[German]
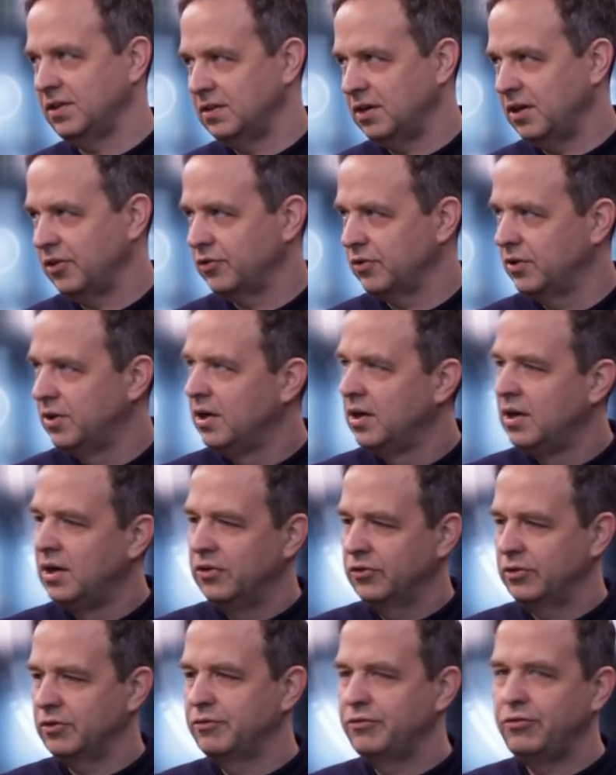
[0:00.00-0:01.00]
Ne? Also
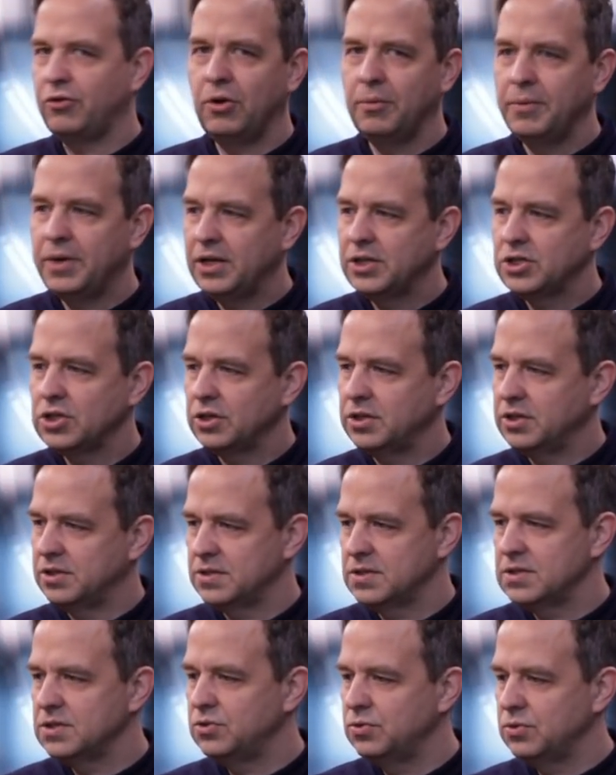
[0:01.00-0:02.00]
so ein Fondsmanager, ein
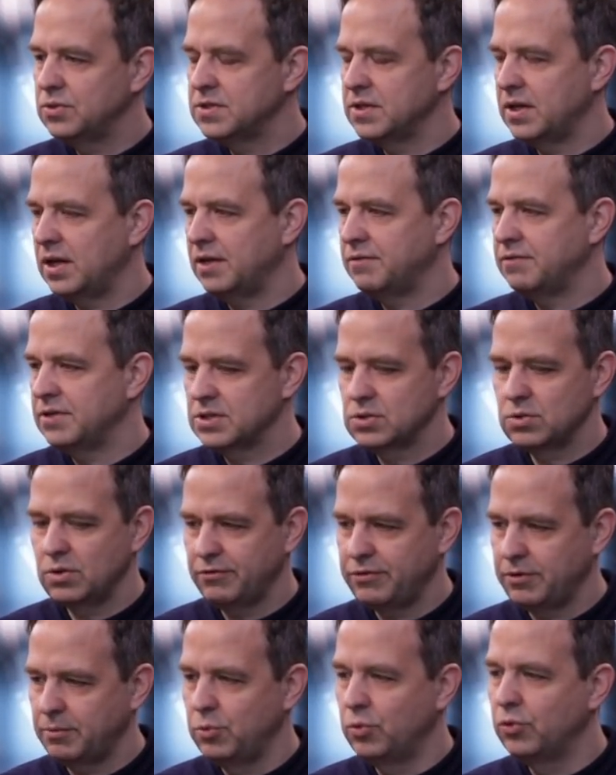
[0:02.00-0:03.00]
institutioneller Investor, ein
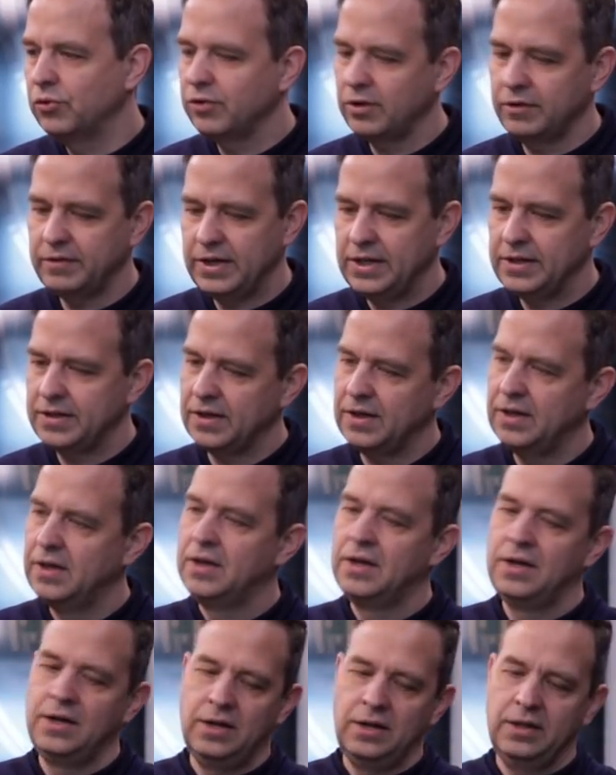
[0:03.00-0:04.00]
Vermögensverwalter,
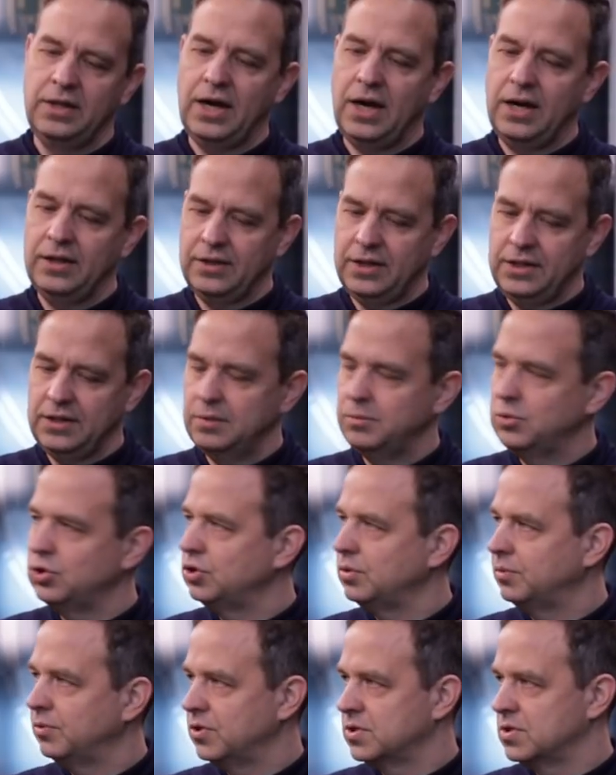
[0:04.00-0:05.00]
der hat halt eine
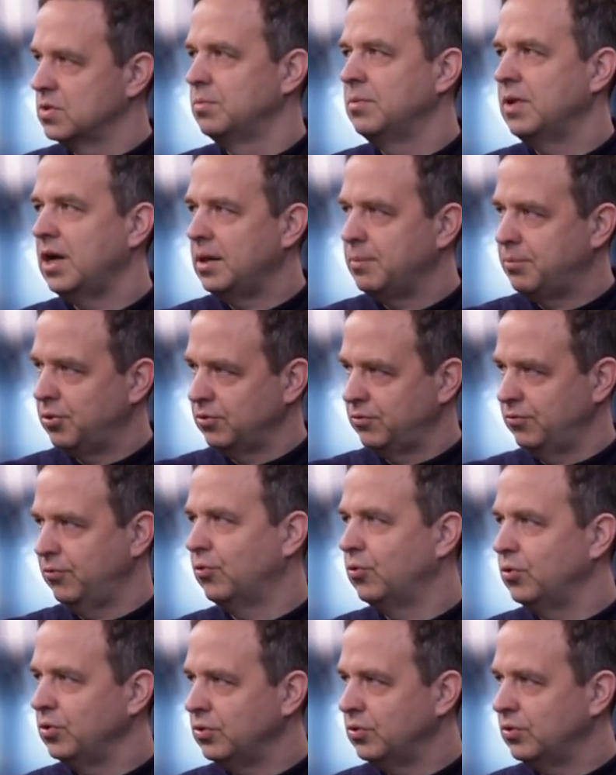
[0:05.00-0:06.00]
bestimmte Summe, ein
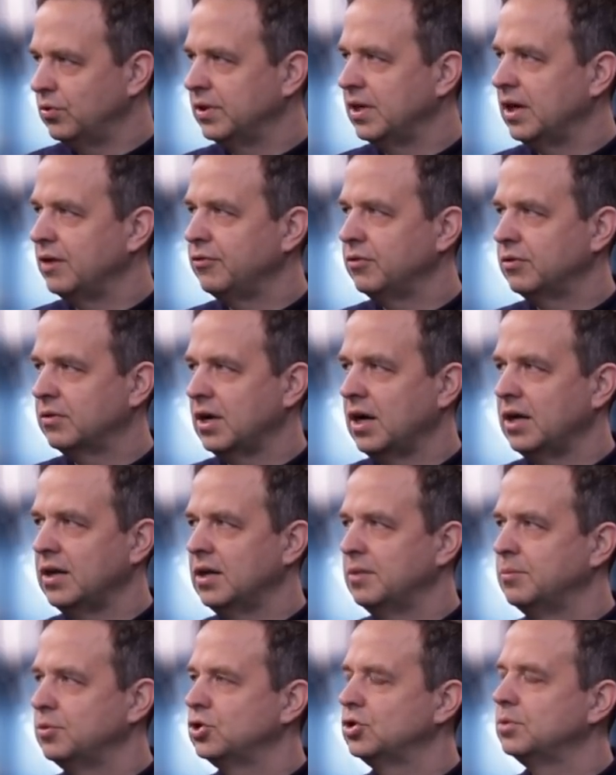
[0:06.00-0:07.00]
Portfolio und davon kann er
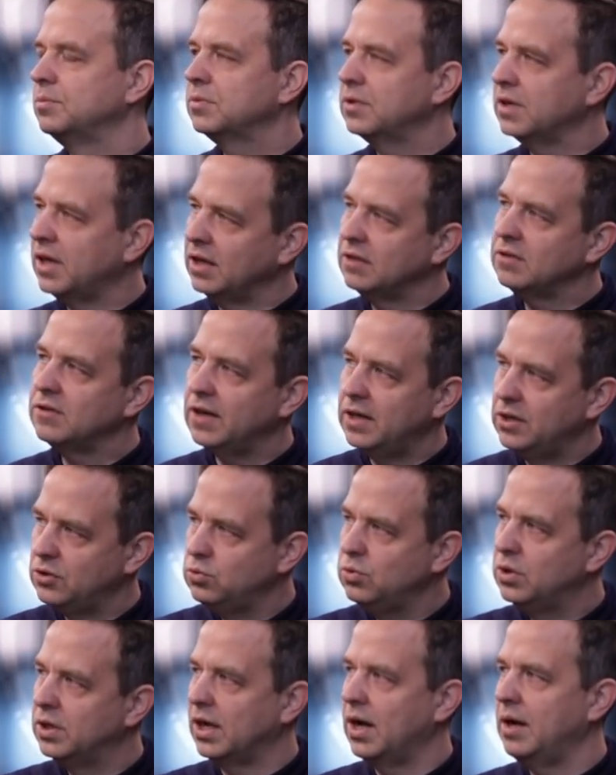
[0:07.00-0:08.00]
einen bestimmten Anteil
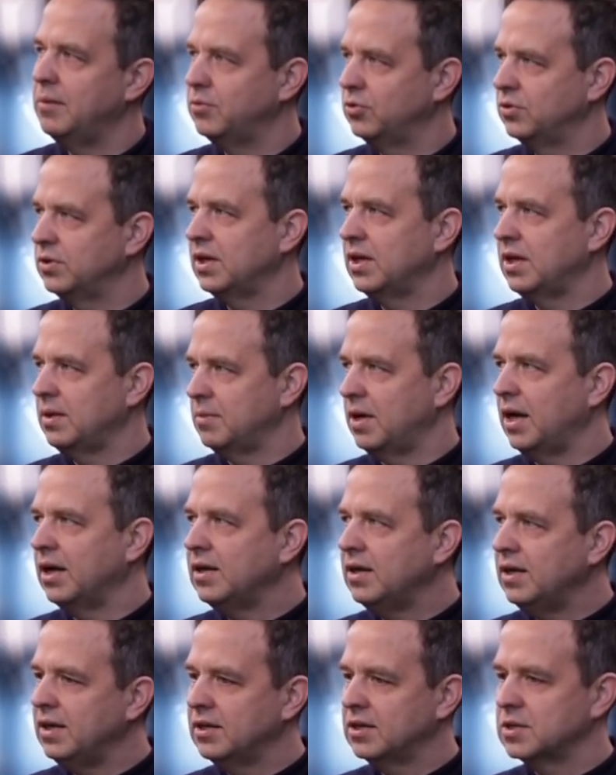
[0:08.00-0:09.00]
nur in einem Unternehmen
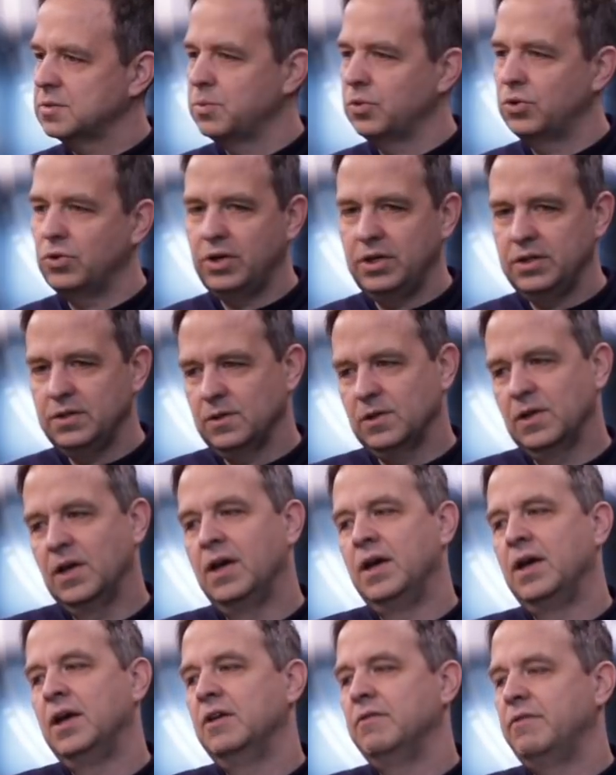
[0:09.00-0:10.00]
anlegen. Das bedeutet,
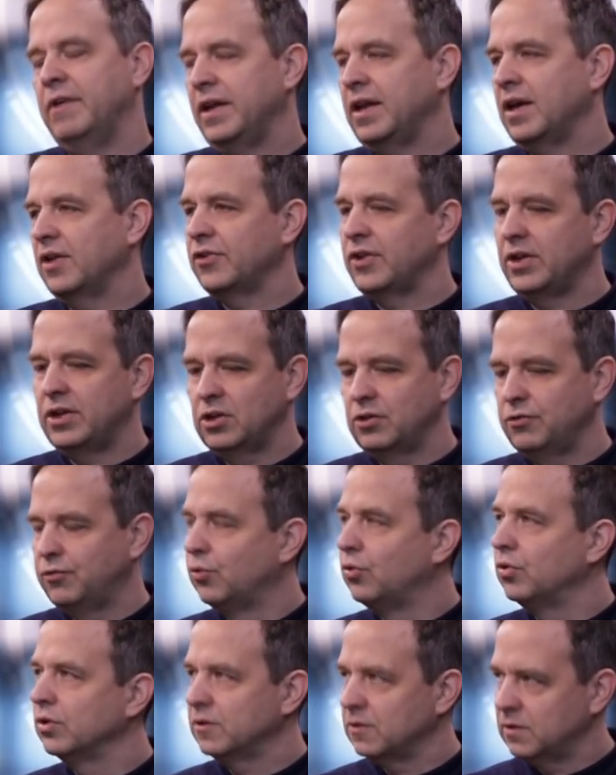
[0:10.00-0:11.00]
wenn er seine
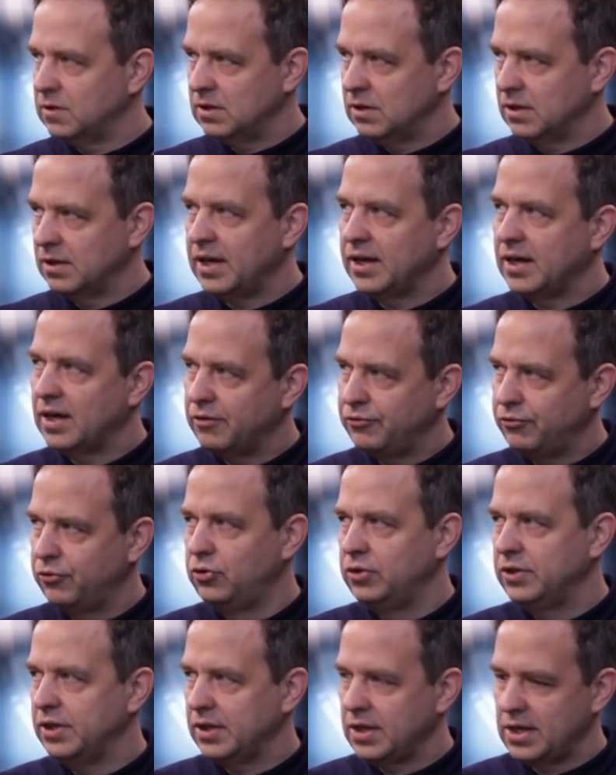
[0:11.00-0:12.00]
Quote dann
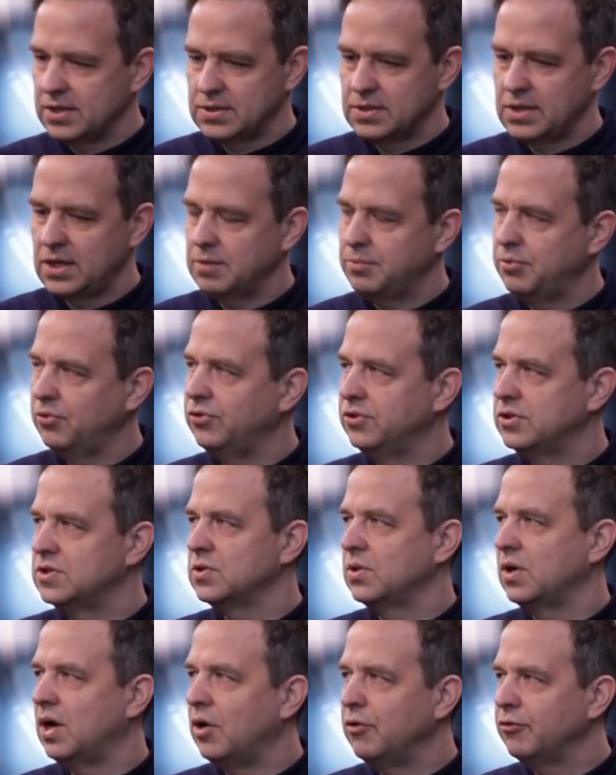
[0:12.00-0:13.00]
erfüllt hat, also seine
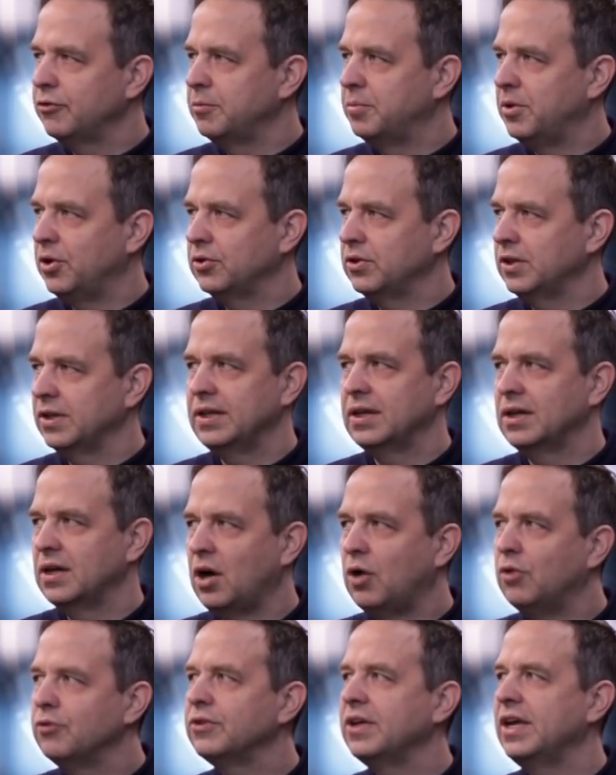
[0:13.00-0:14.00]
Position aufgebaut hat, dann
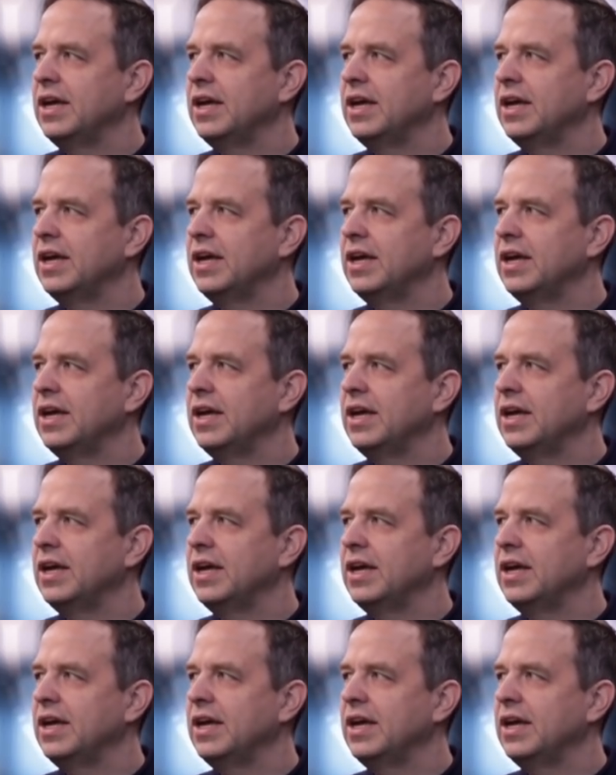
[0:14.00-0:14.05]
kauft